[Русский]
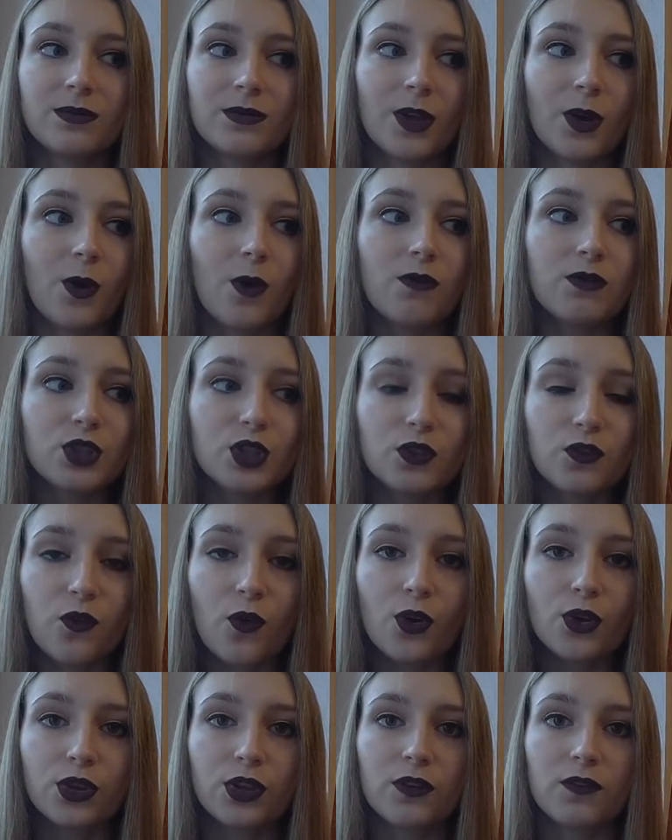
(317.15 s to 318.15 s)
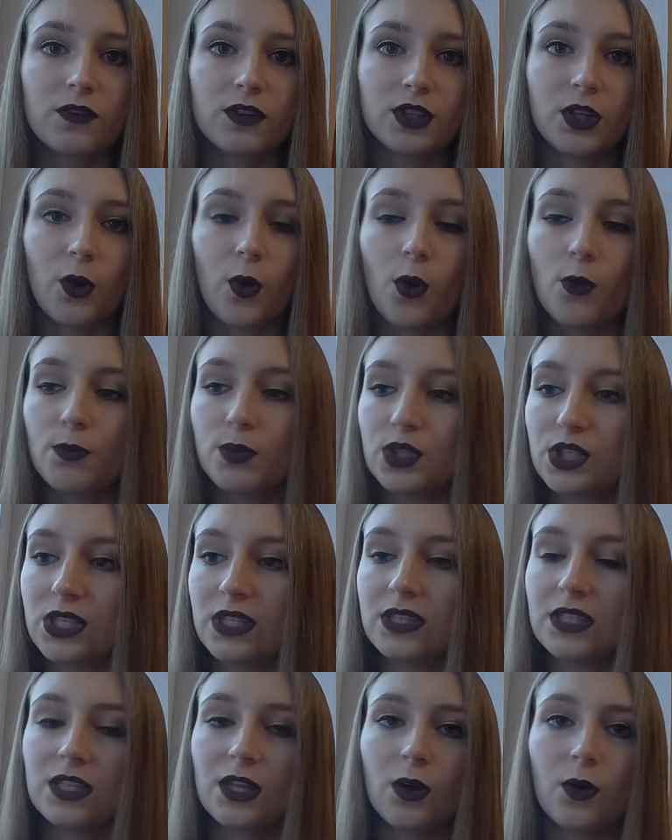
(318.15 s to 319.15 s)
такого животного, такой
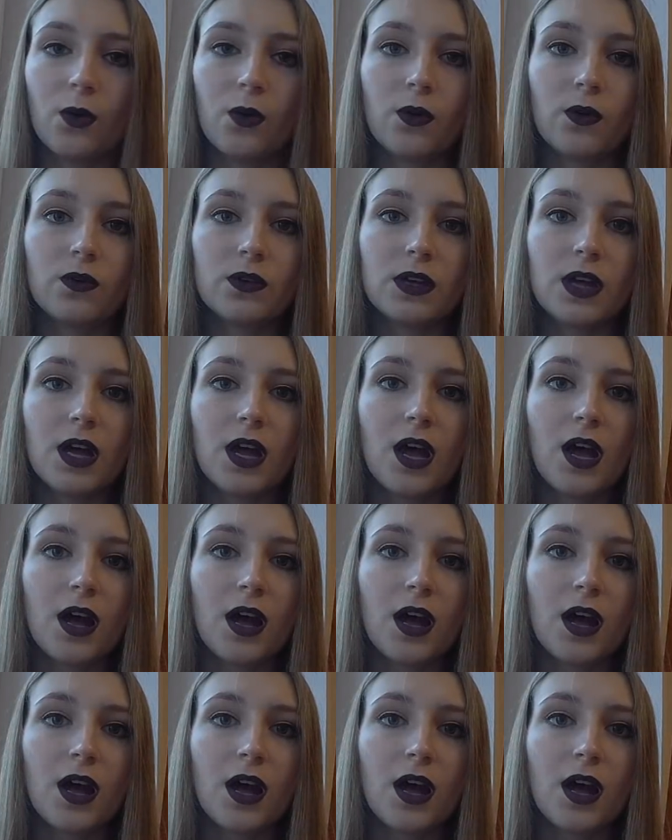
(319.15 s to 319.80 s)
птицы, такого